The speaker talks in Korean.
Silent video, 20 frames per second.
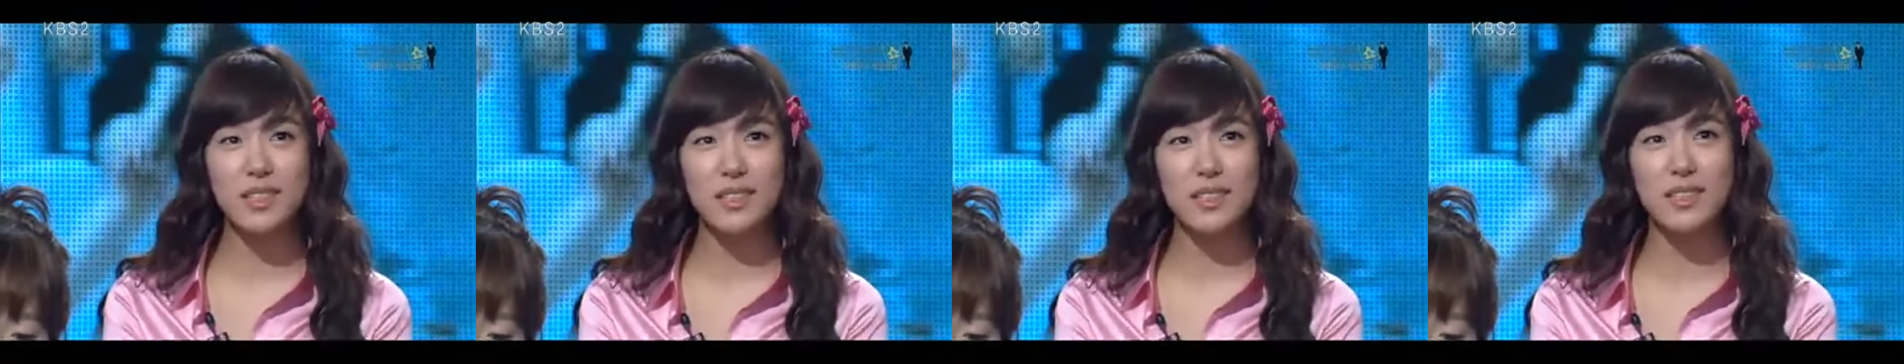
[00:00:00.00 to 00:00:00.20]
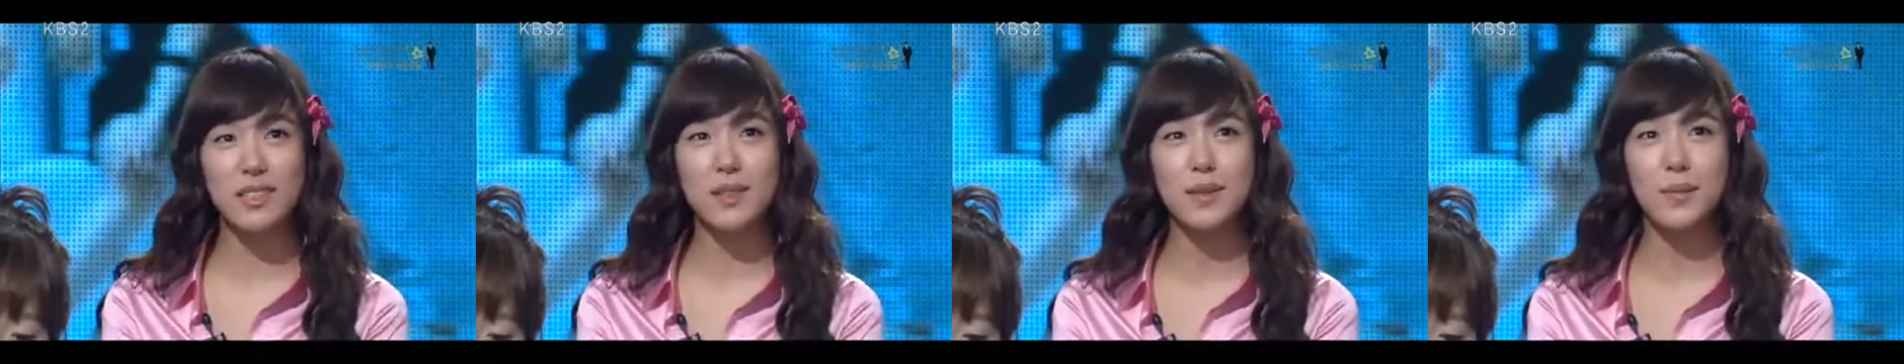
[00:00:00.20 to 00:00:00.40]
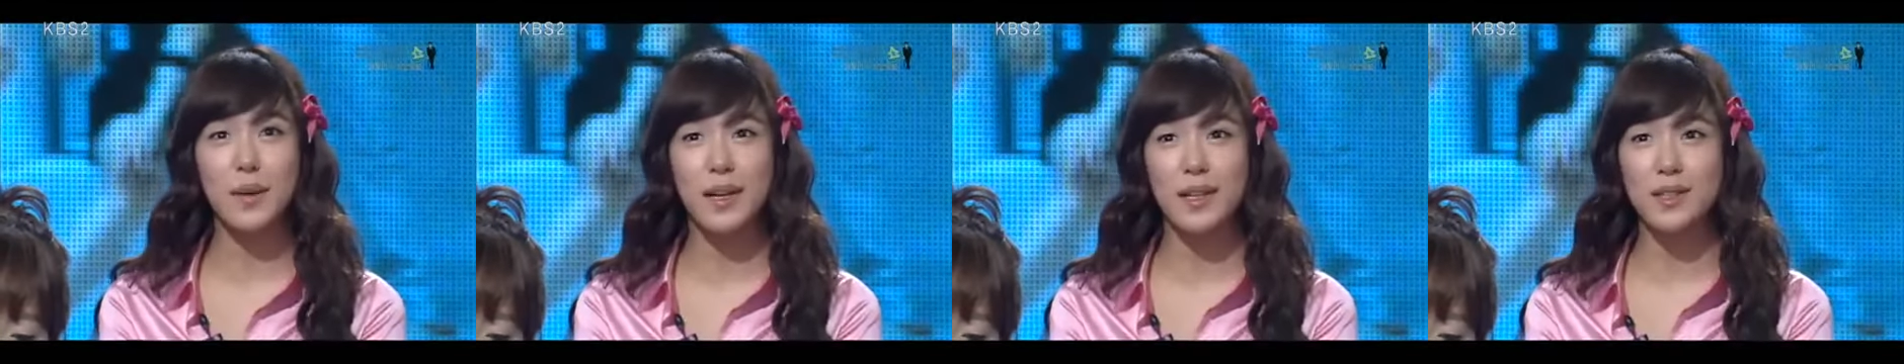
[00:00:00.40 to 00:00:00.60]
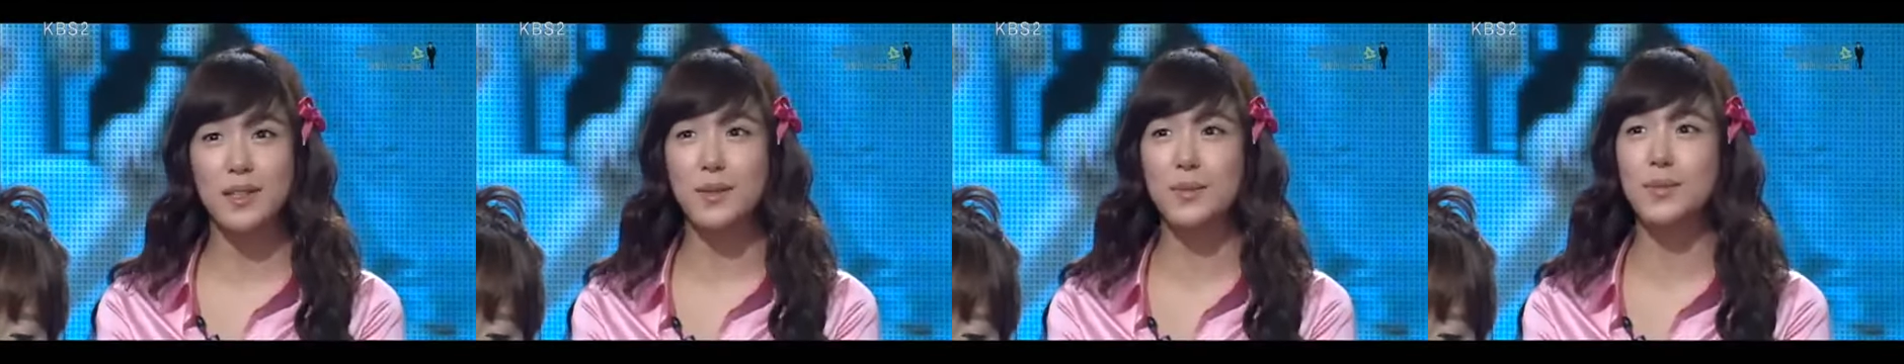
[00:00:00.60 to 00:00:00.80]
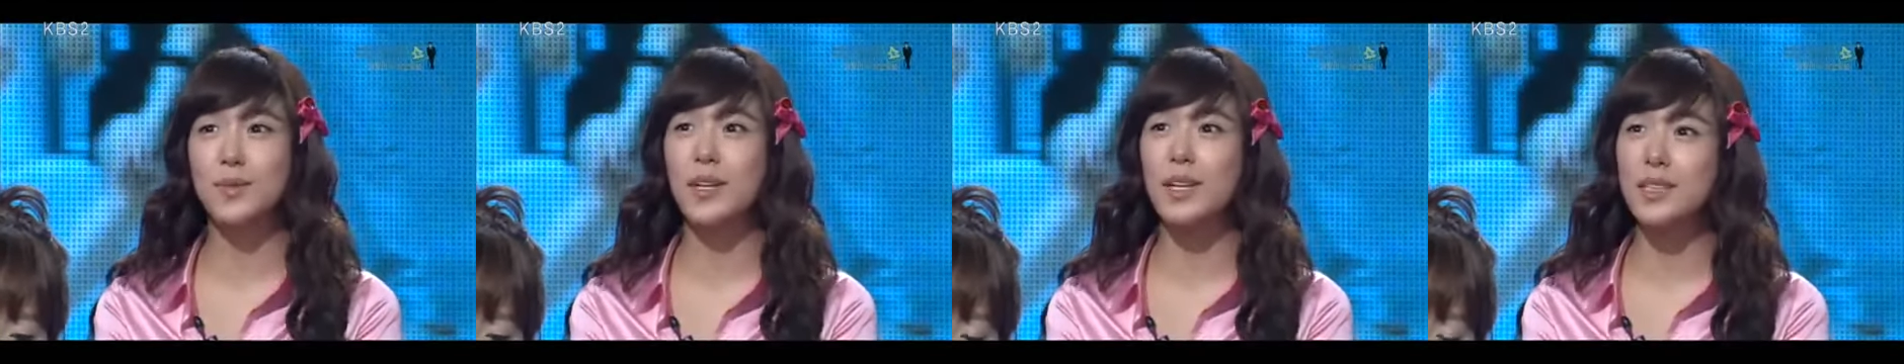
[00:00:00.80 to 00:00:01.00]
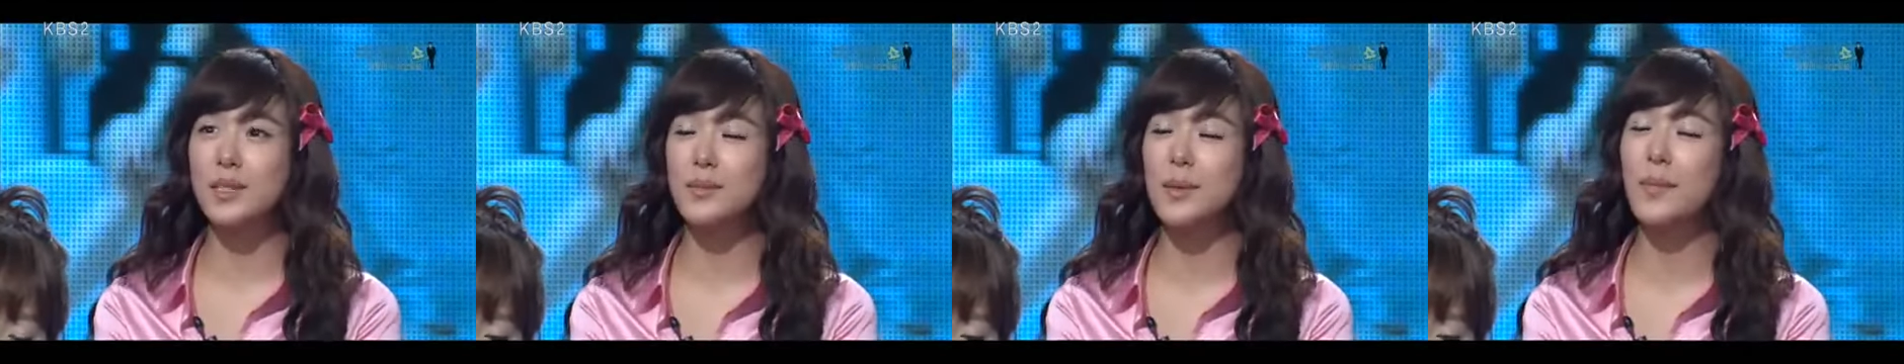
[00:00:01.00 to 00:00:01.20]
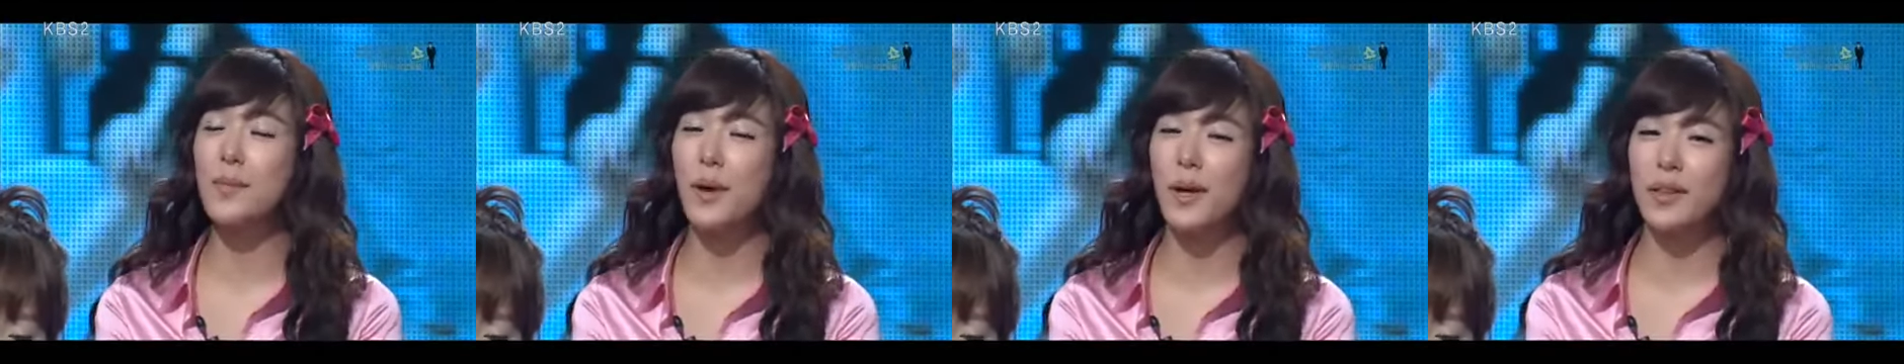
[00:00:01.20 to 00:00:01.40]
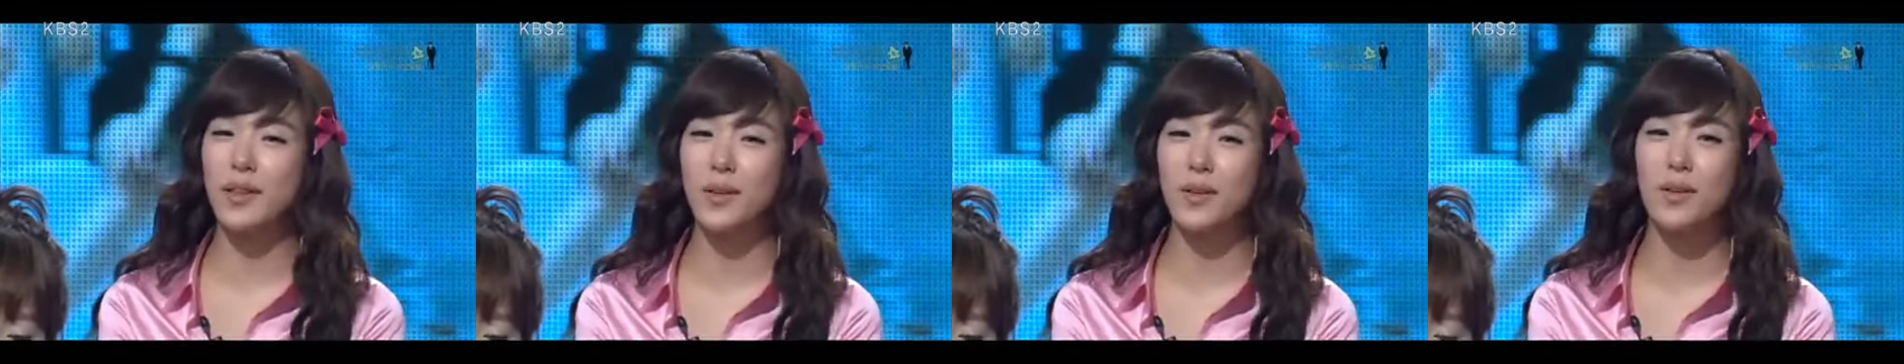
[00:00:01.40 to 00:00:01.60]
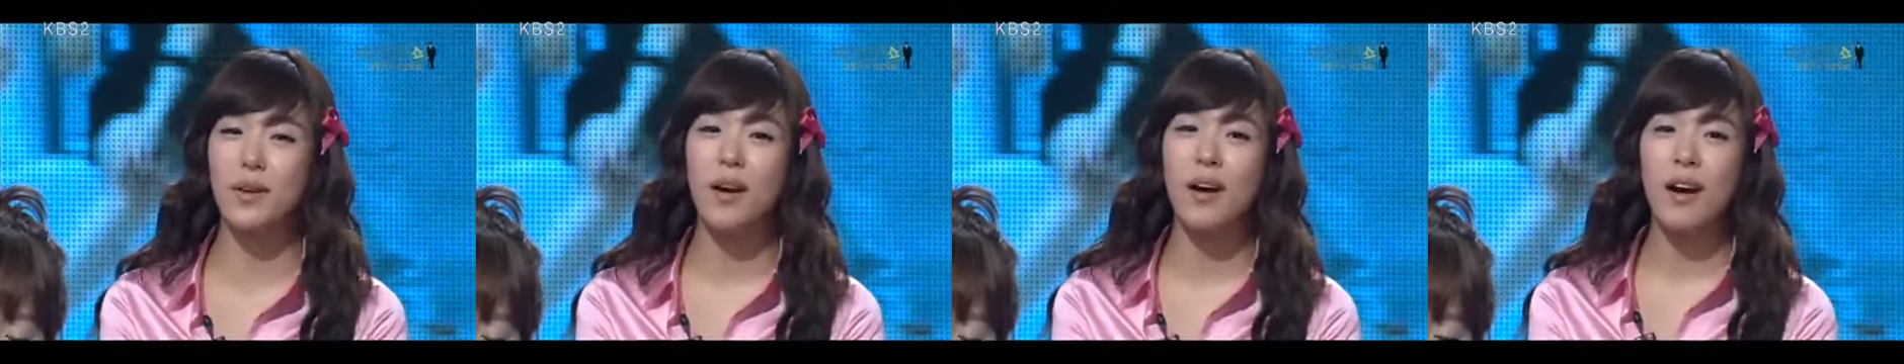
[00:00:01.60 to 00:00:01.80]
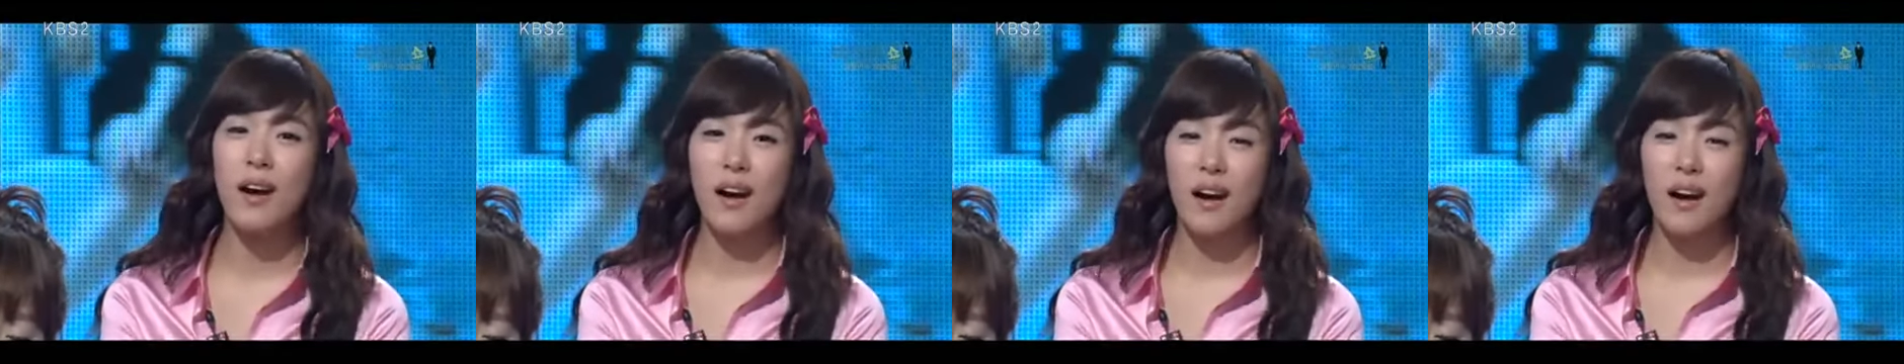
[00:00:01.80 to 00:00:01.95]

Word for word: 그 말씀도 하지만 반대로